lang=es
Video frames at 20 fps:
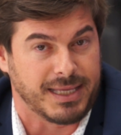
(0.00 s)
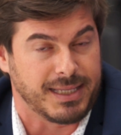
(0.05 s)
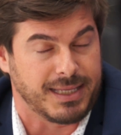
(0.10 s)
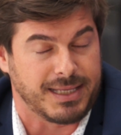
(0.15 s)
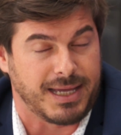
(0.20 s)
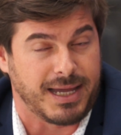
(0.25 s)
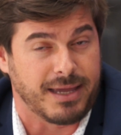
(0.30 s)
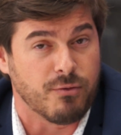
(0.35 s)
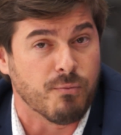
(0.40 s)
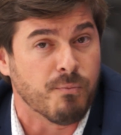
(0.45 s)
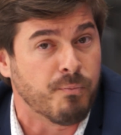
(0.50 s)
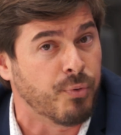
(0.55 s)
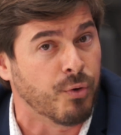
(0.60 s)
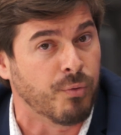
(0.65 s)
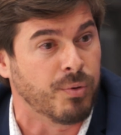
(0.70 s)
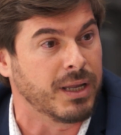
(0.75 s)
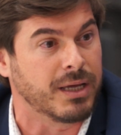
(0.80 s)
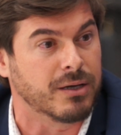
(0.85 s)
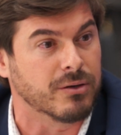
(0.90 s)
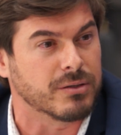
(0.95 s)
hay un
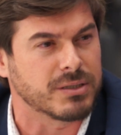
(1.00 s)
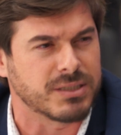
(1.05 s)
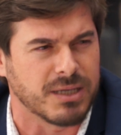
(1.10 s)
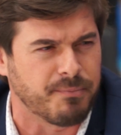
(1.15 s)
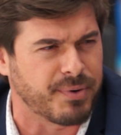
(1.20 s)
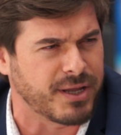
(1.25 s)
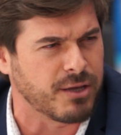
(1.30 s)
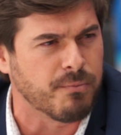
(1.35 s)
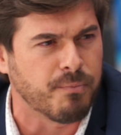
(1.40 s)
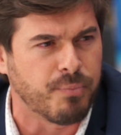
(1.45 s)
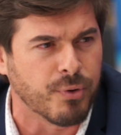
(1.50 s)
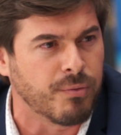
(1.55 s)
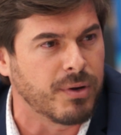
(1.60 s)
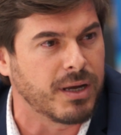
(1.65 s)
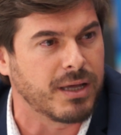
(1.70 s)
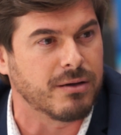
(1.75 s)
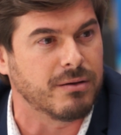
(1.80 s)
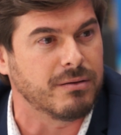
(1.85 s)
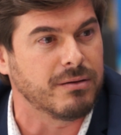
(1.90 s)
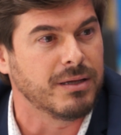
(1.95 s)
público, siempre hay un
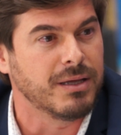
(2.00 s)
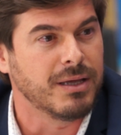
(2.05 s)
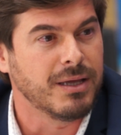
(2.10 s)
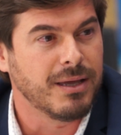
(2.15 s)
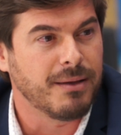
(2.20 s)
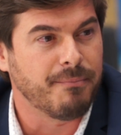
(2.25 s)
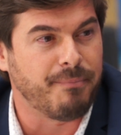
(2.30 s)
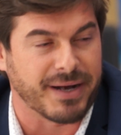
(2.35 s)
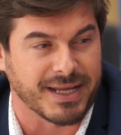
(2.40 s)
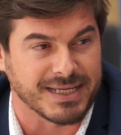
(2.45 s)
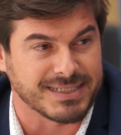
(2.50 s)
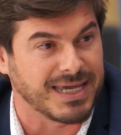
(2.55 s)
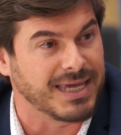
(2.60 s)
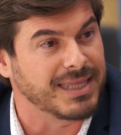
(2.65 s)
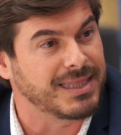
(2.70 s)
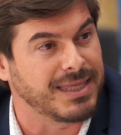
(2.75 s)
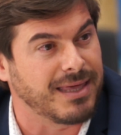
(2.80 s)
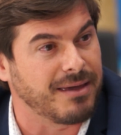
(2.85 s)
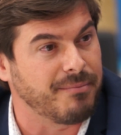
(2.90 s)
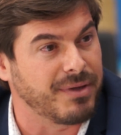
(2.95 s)
público para
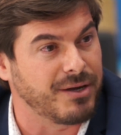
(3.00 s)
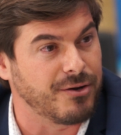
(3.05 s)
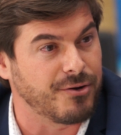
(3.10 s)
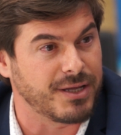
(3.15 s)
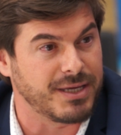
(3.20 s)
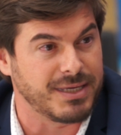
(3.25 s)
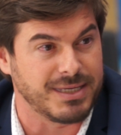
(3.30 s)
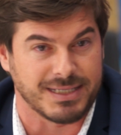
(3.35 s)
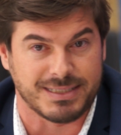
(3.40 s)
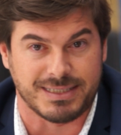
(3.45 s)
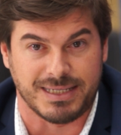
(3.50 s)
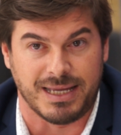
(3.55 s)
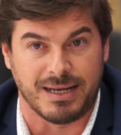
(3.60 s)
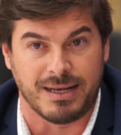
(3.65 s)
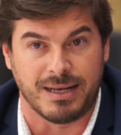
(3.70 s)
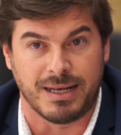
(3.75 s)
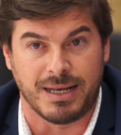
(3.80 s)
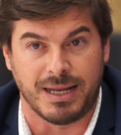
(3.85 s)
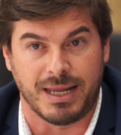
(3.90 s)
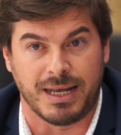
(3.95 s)
esas entidades menores, ya sea
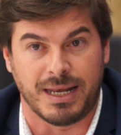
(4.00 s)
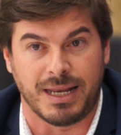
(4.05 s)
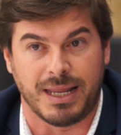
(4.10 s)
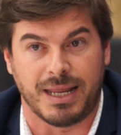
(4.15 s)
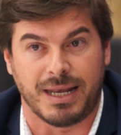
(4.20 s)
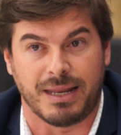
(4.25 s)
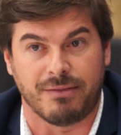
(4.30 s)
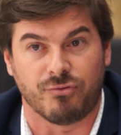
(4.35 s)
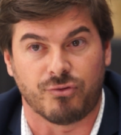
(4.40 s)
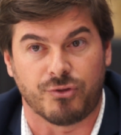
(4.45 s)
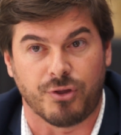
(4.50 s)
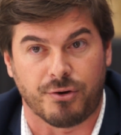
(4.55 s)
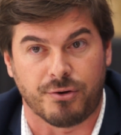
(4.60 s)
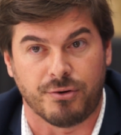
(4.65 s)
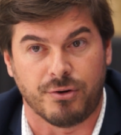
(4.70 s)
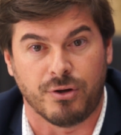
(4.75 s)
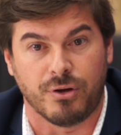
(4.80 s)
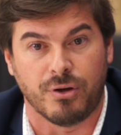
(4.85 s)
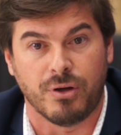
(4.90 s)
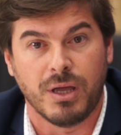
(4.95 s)
el,
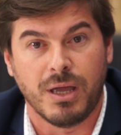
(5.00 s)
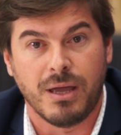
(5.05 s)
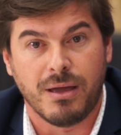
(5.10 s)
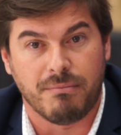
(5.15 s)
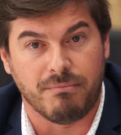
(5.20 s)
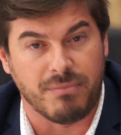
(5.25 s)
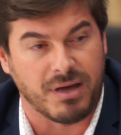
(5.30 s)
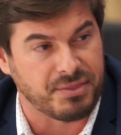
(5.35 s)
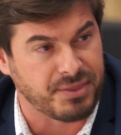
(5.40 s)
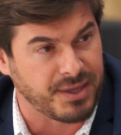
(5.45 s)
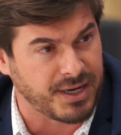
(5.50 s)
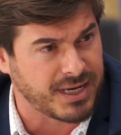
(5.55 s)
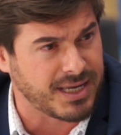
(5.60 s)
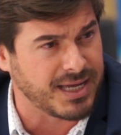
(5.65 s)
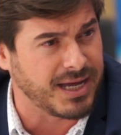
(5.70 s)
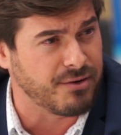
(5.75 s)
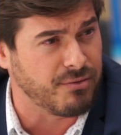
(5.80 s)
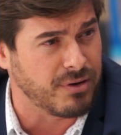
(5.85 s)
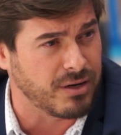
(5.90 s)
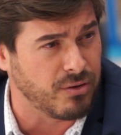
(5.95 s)
entorno más
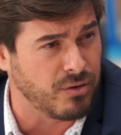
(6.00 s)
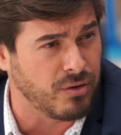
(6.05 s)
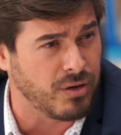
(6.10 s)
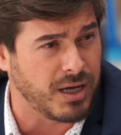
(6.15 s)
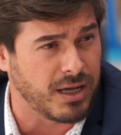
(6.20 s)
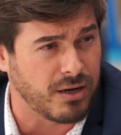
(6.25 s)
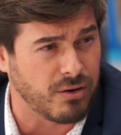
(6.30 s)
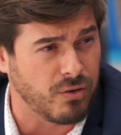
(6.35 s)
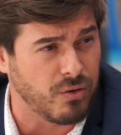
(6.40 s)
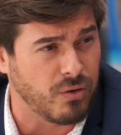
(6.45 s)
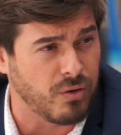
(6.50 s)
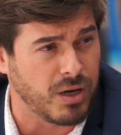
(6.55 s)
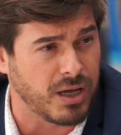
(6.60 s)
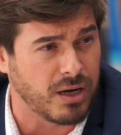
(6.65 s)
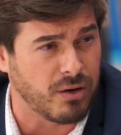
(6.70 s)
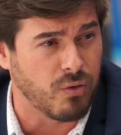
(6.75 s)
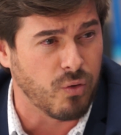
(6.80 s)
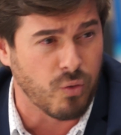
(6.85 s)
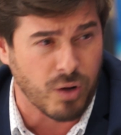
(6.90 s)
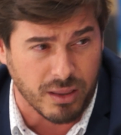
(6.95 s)
cercano
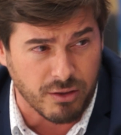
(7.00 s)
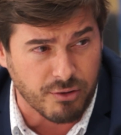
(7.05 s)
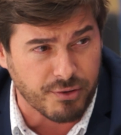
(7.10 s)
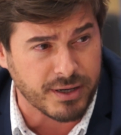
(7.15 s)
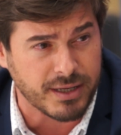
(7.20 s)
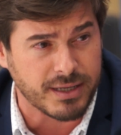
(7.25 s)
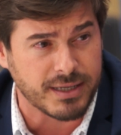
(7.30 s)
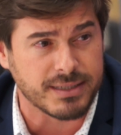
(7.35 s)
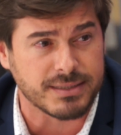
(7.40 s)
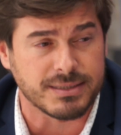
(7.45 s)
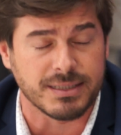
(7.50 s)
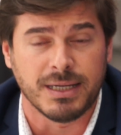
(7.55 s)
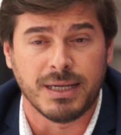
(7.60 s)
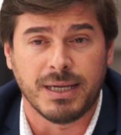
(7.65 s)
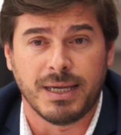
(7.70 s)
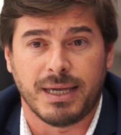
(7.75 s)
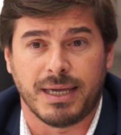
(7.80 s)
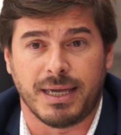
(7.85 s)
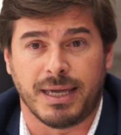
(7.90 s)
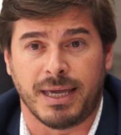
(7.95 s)
a, los jugadores,
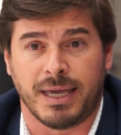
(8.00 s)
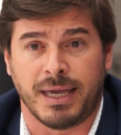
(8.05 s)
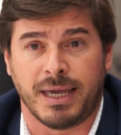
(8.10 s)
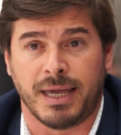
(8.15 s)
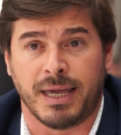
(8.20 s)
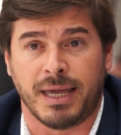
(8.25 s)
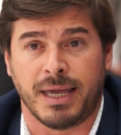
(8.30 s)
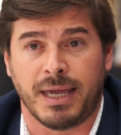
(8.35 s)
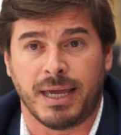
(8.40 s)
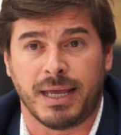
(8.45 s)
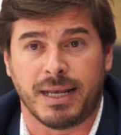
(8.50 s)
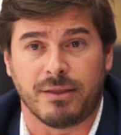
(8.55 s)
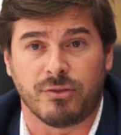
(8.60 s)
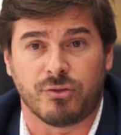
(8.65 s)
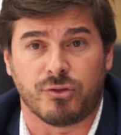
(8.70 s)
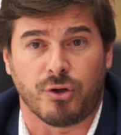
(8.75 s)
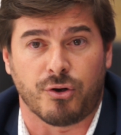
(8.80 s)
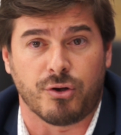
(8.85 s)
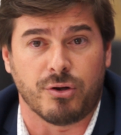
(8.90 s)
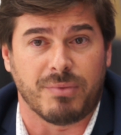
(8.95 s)
el
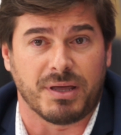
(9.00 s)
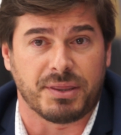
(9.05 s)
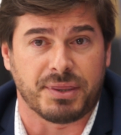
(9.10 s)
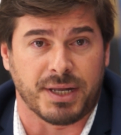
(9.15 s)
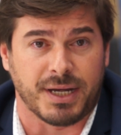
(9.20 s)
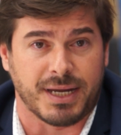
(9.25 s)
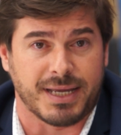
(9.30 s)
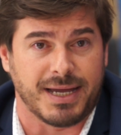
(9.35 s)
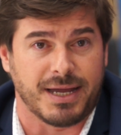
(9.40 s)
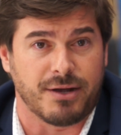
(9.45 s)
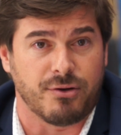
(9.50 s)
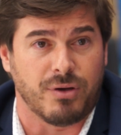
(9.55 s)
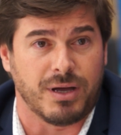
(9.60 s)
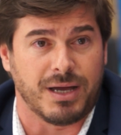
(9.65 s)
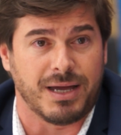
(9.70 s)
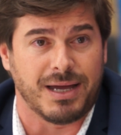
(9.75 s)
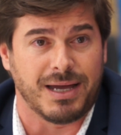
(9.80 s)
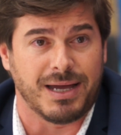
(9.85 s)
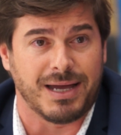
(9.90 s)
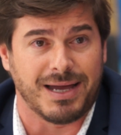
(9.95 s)
entorno más cercano
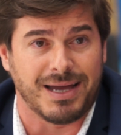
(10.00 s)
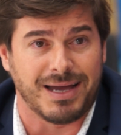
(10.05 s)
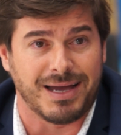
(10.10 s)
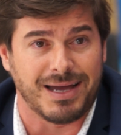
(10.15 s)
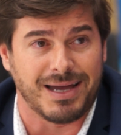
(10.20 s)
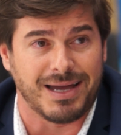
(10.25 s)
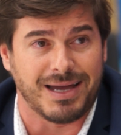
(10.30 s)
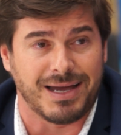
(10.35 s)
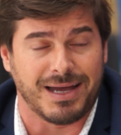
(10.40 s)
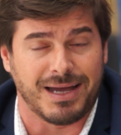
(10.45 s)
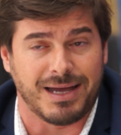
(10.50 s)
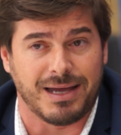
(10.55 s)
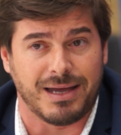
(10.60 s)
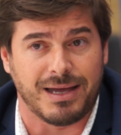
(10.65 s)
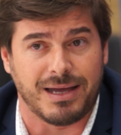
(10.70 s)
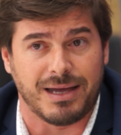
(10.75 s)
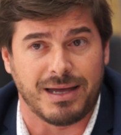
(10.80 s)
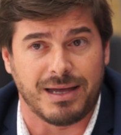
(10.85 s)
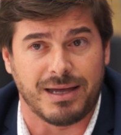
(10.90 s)
a,